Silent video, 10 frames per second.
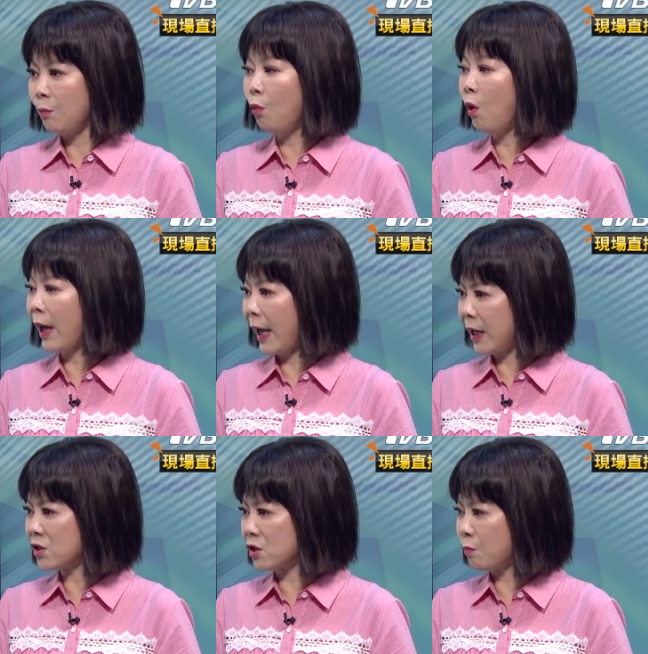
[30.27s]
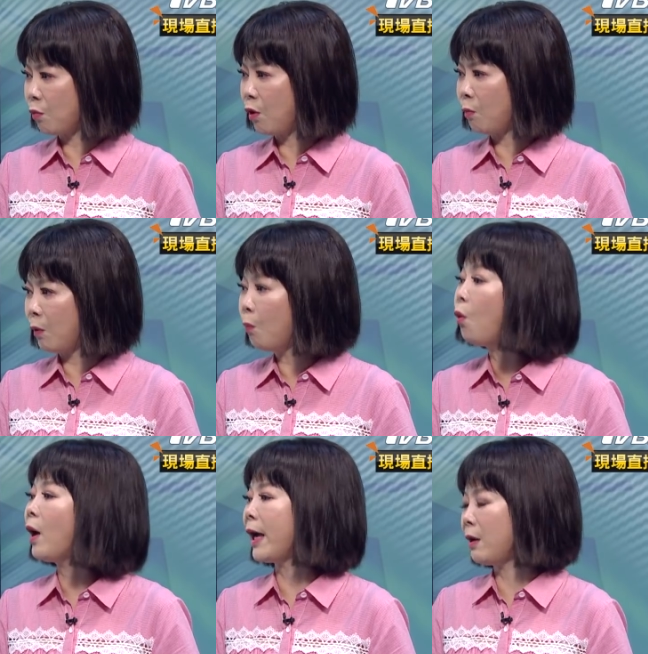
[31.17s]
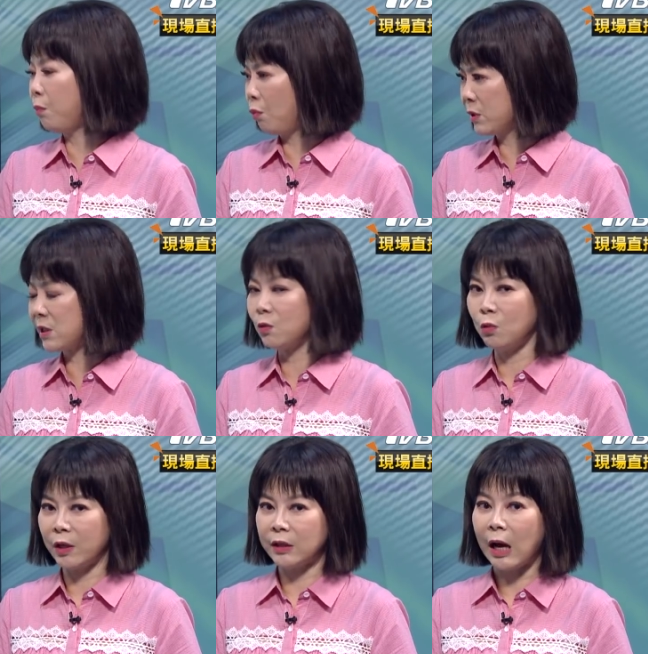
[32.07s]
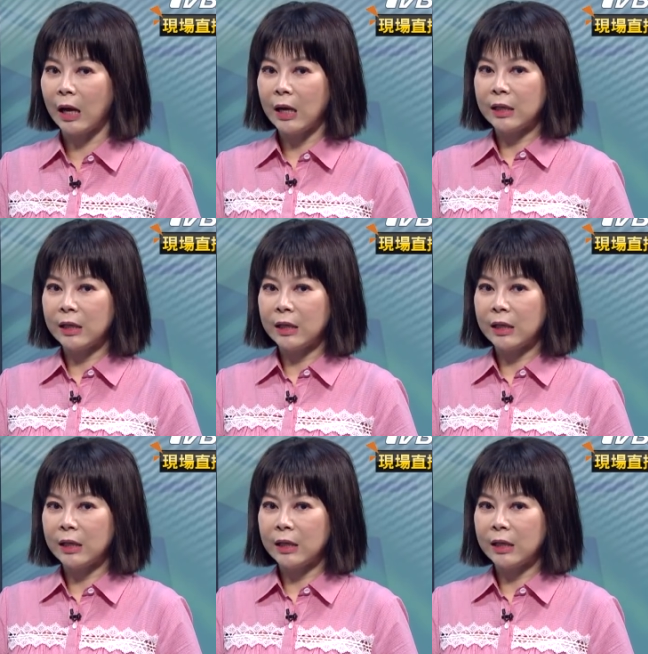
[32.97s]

摸黑直播，我们摸黑播新闻呢。